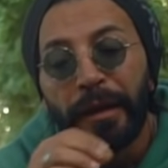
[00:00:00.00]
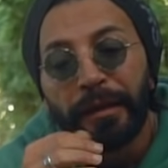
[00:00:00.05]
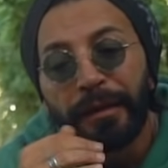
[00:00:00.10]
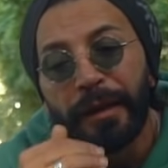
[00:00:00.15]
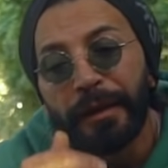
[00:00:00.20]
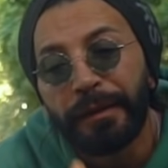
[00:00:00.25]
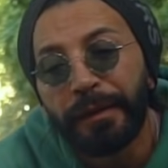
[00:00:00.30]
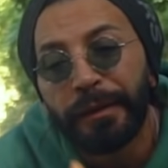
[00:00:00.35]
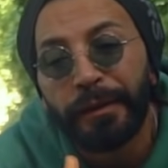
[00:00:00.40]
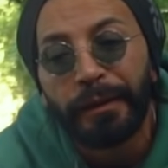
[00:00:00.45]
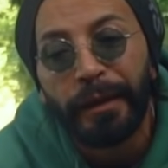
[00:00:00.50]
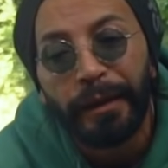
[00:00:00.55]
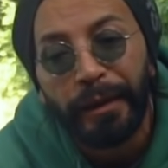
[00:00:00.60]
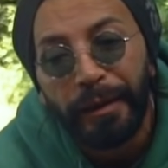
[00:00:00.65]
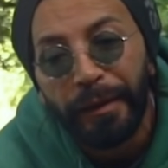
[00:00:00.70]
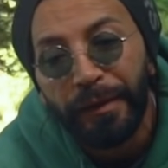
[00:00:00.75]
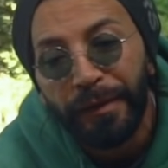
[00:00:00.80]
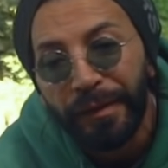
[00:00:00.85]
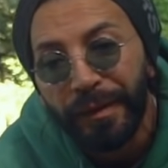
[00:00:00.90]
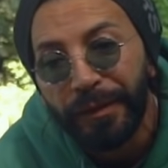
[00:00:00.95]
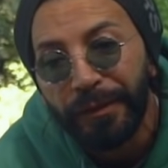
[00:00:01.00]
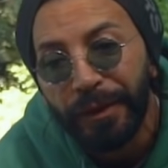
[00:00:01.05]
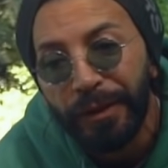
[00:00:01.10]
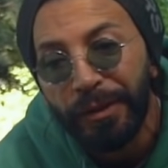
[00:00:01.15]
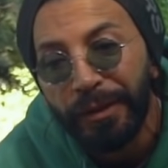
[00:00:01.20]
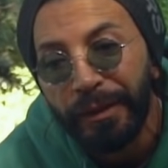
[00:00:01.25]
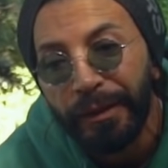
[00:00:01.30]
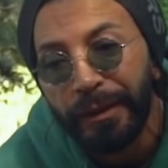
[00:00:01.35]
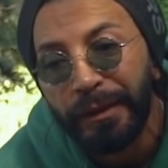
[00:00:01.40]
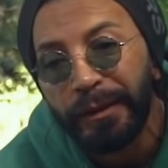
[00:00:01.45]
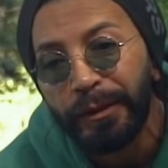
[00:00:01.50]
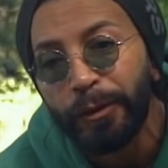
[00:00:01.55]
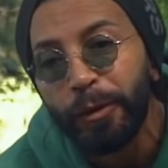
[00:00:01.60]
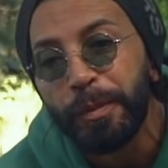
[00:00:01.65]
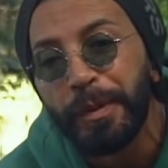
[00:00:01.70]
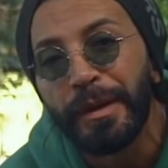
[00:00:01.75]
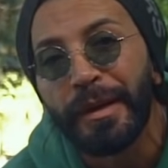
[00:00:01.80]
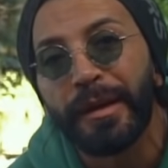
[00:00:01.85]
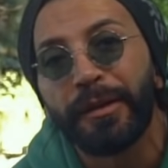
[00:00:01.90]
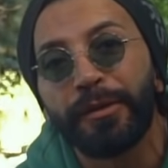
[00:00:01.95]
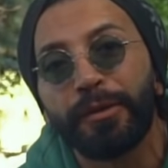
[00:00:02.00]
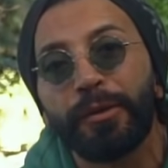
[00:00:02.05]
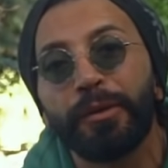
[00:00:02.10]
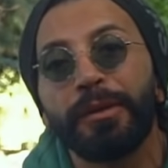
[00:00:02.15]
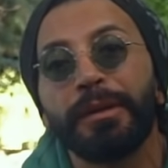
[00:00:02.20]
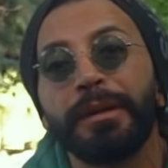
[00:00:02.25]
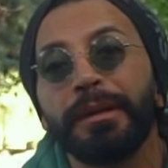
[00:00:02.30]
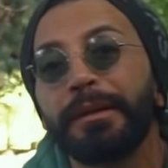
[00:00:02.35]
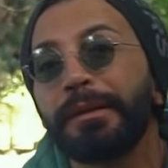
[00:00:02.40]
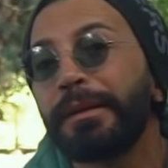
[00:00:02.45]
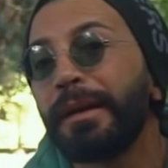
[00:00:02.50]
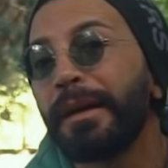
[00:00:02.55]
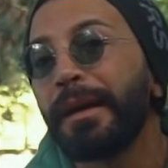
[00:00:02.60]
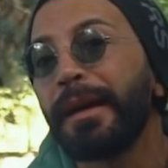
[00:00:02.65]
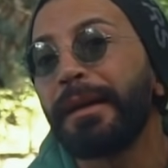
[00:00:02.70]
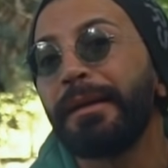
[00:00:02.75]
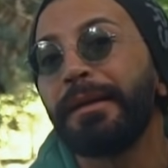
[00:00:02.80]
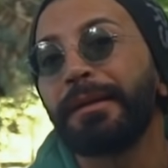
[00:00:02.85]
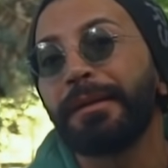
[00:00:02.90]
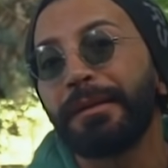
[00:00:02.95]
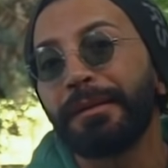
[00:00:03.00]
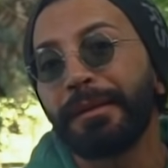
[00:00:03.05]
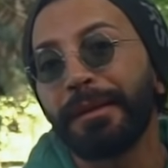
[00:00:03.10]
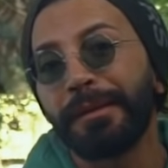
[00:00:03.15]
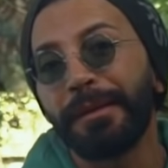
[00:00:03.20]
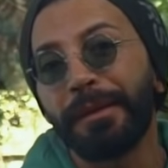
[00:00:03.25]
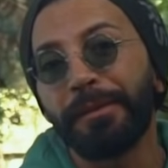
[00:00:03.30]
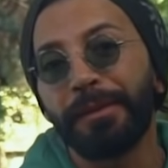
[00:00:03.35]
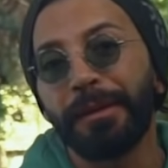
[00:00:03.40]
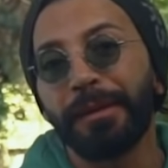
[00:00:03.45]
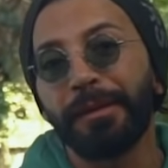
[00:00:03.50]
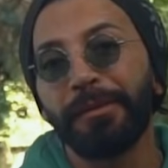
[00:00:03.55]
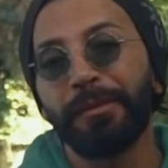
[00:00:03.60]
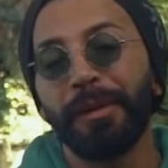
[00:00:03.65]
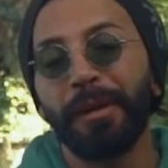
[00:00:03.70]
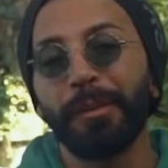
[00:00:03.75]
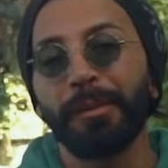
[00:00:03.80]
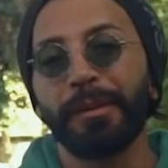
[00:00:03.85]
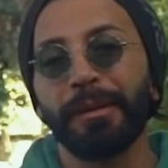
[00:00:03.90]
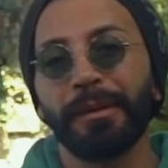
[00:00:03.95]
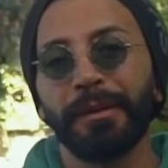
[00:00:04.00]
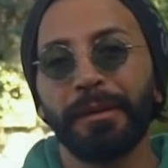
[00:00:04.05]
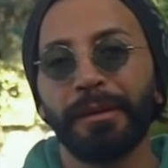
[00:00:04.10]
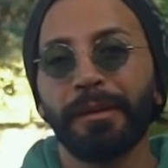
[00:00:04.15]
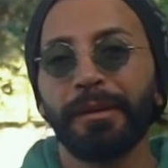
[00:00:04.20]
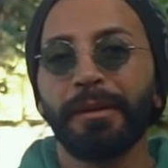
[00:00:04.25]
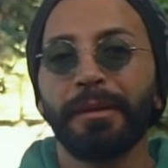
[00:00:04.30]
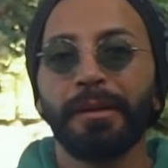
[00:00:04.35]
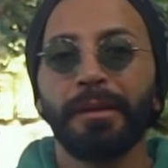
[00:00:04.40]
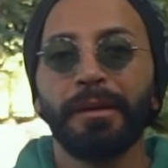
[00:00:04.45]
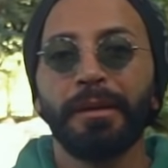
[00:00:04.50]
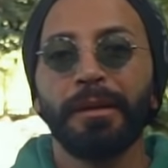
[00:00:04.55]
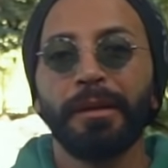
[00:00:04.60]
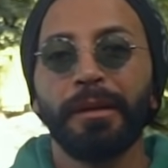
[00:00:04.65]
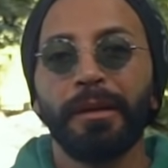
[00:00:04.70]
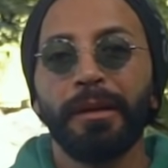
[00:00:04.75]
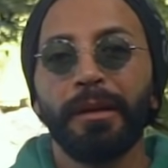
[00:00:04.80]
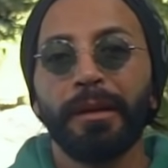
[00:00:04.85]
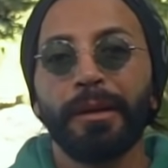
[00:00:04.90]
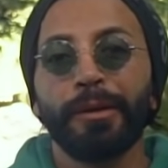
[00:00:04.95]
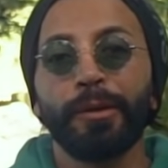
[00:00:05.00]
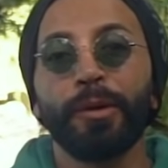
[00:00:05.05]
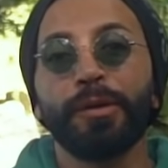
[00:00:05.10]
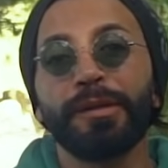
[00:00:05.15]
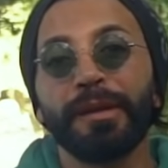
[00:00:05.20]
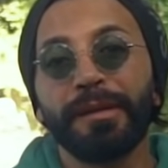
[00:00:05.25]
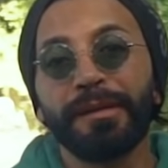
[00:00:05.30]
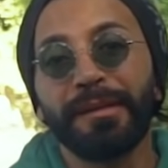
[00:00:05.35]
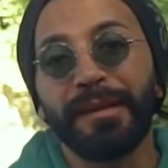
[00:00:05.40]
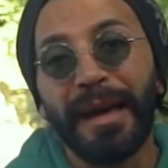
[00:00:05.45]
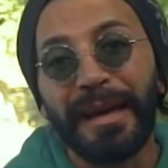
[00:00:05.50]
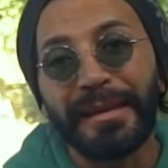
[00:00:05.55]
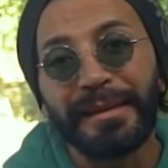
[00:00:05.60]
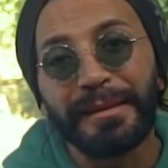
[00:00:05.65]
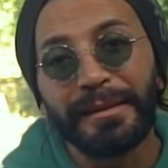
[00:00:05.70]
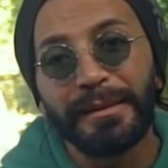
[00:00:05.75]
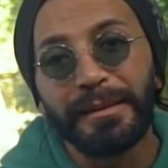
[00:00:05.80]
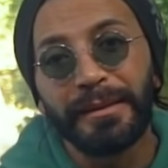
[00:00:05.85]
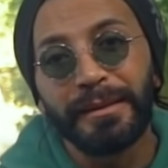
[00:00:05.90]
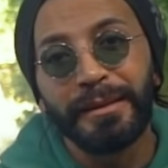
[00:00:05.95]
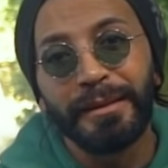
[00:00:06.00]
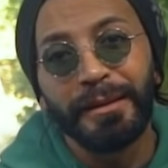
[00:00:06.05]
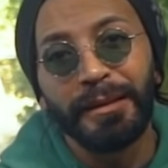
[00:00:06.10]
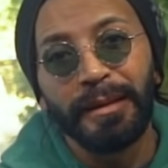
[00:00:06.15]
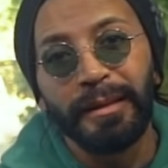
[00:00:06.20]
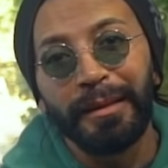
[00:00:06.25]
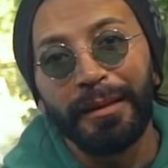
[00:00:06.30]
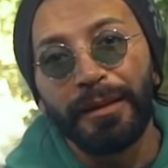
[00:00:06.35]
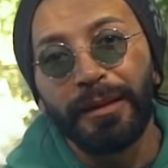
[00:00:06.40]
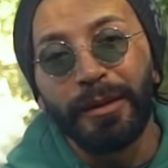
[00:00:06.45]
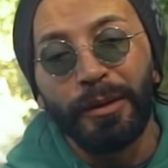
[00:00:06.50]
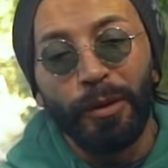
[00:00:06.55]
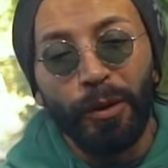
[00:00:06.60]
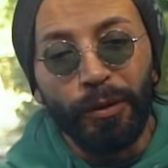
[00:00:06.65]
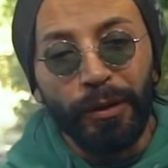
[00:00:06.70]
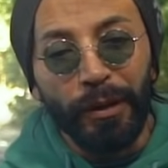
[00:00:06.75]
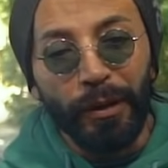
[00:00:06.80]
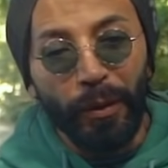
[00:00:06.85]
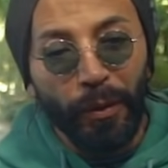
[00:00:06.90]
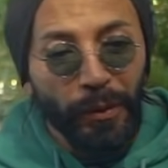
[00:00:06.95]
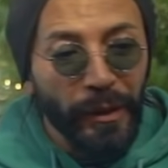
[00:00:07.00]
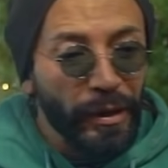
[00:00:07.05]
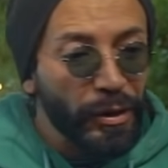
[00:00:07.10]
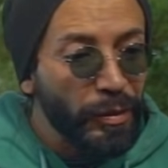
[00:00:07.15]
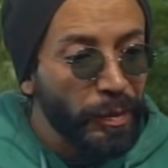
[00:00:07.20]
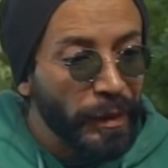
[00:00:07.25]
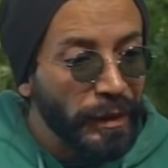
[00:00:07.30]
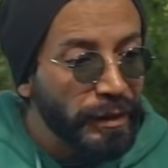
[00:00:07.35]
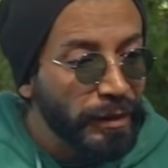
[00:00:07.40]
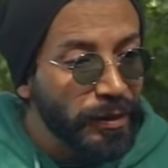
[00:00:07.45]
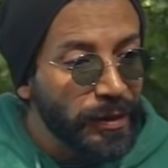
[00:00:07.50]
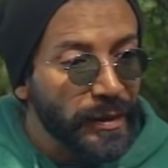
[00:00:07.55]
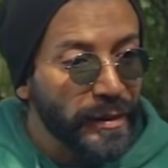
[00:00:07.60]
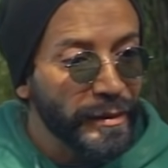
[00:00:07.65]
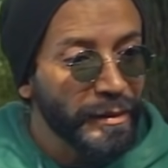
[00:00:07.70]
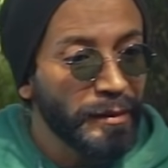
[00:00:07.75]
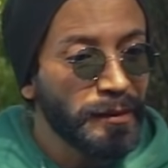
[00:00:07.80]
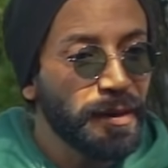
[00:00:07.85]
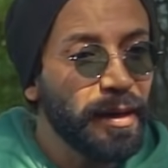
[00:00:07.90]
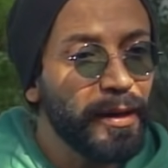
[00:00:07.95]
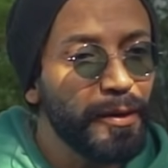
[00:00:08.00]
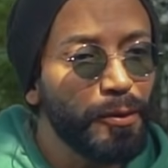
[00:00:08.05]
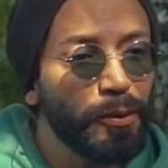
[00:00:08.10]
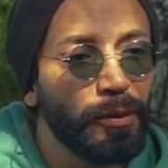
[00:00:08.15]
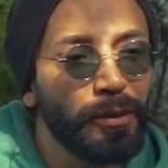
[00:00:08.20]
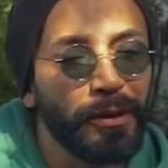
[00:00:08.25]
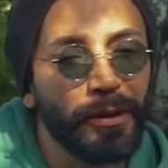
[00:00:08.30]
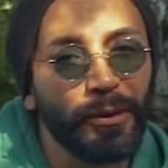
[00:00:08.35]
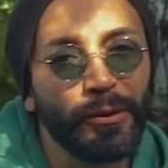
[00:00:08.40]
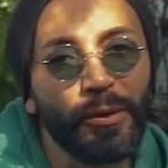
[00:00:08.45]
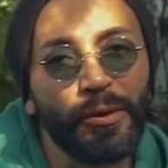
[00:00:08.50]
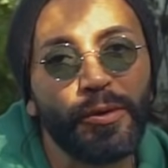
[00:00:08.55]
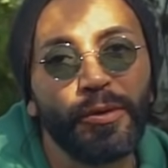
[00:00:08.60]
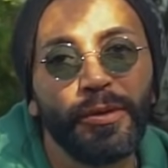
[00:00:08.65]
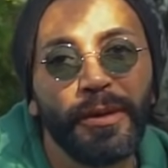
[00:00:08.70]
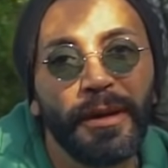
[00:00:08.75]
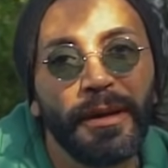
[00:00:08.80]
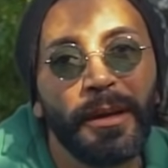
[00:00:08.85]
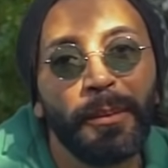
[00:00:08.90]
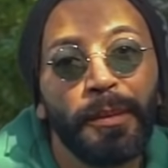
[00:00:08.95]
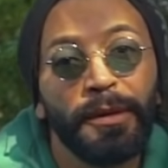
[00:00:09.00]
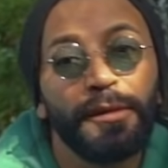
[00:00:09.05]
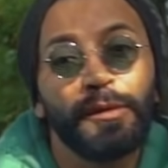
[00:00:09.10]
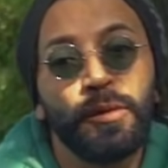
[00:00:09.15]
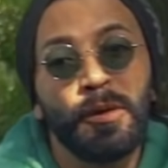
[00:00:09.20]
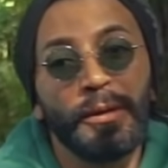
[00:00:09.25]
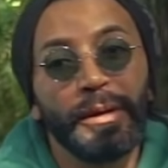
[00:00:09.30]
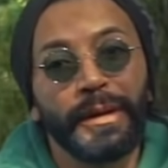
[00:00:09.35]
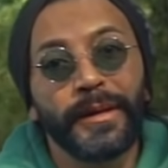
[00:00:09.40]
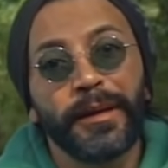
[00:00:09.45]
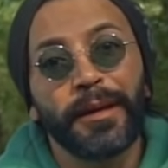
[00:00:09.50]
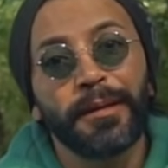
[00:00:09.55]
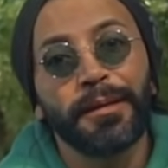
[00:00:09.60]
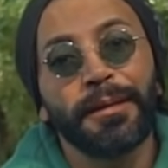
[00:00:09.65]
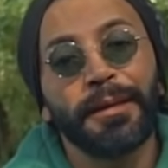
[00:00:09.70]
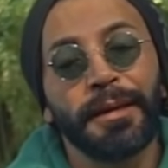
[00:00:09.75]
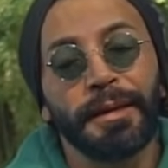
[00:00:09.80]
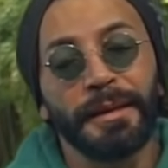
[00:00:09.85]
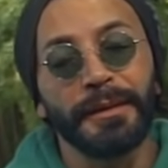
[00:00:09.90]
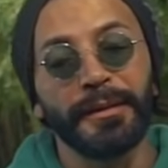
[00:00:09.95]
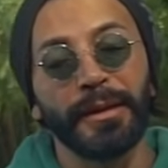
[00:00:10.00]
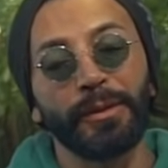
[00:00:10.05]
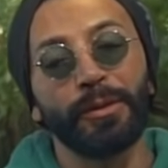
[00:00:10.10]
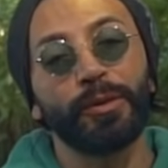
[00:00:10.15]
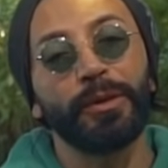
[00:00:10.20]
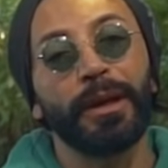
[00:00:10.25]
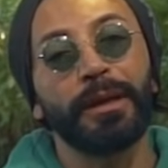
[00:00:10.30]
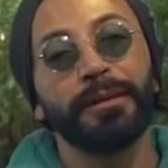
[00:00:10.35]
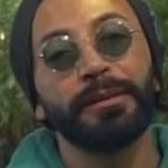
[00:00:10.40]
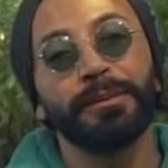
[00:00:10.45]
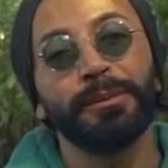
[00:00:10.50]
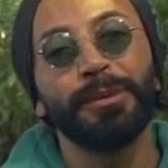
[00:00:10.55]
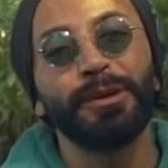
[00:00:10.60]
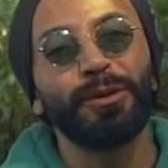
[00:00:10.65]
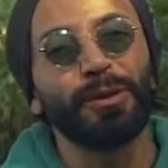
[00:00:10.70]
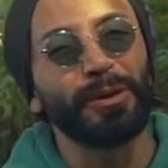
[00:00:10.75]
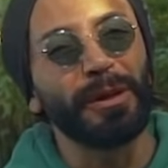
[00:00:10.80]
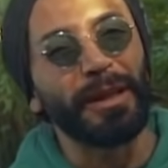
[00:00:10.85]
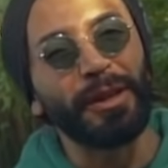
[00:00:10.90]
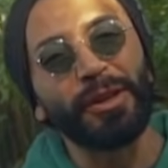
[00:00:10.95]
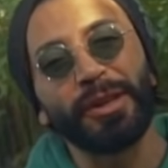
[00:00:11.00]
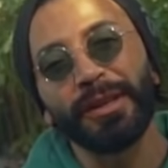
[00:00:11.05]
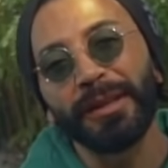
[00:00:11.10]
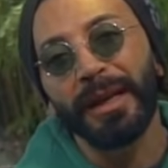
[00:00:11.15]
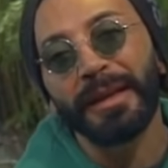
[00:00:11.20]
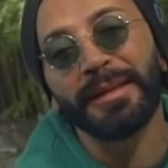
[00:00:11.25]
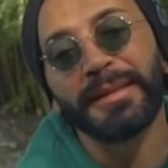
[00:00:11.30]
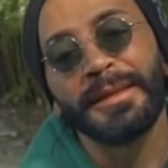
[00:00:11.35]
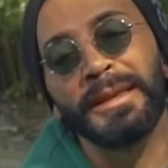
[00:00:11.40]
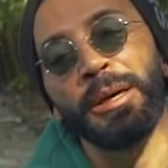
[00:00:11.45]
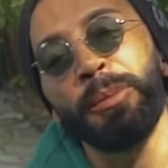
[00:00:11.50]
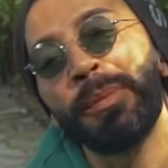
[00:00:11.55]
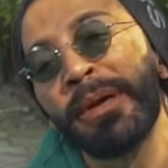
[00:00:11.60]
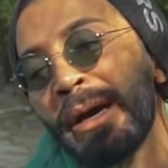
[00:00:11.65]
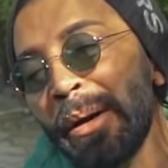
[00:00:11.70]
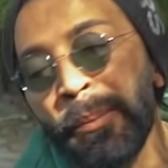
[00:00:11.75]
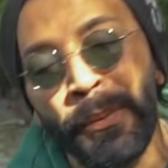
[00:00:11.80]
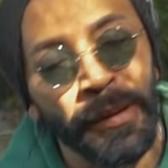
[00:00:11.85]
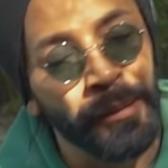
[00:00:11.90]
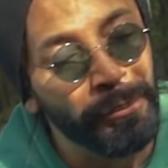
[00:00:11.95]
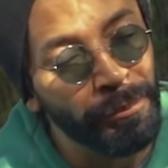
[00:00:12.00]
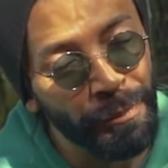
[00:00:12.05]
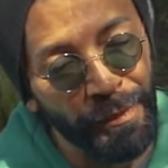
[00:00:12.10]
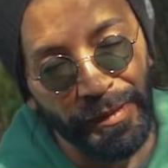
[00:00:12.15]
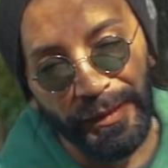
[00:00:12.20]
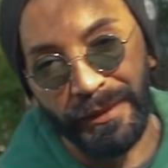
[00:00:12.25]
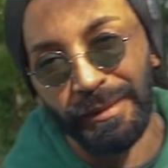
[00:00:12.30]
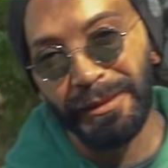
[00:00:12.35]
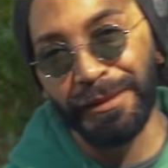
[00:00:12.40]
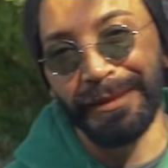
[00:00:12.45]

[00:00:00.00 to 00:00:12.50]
Kendinle ilgili stratejilerin, operasyonların, hayallerin, hedeflerin var mı? Yoksa sen onlara ulaşmak için sadece onları düşünen ama zorlanan, yerinde duran, bir türlü eşini atlayamayan mısın?